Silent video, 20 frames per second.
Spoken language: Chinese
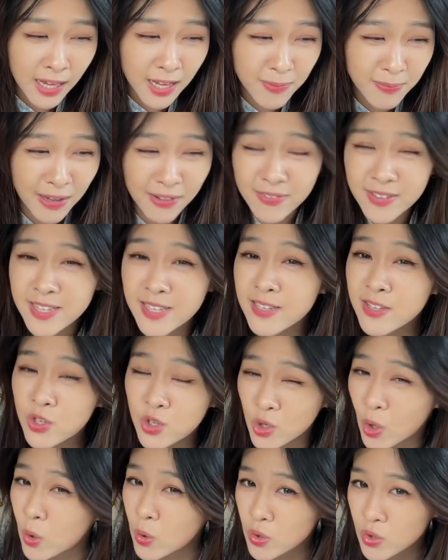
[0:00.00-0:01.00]

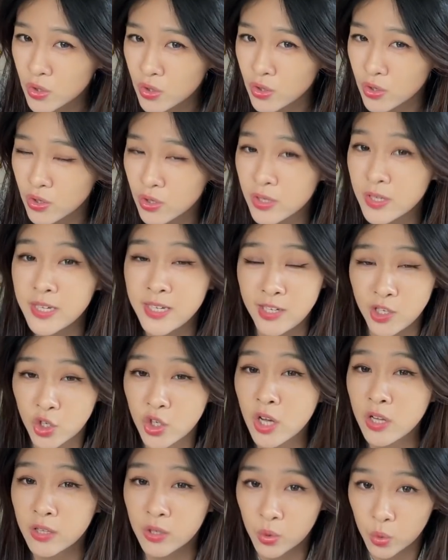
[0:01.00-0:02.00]
90%以
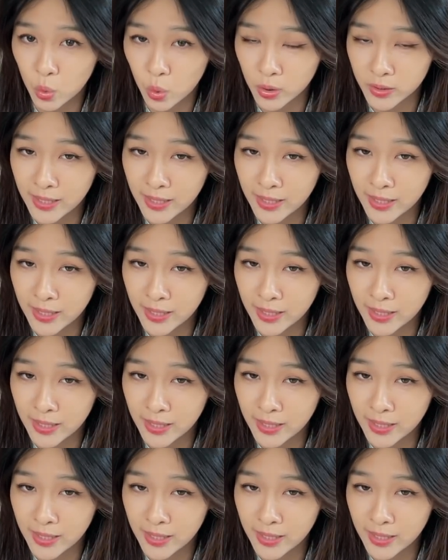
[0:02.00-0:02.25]
上的堕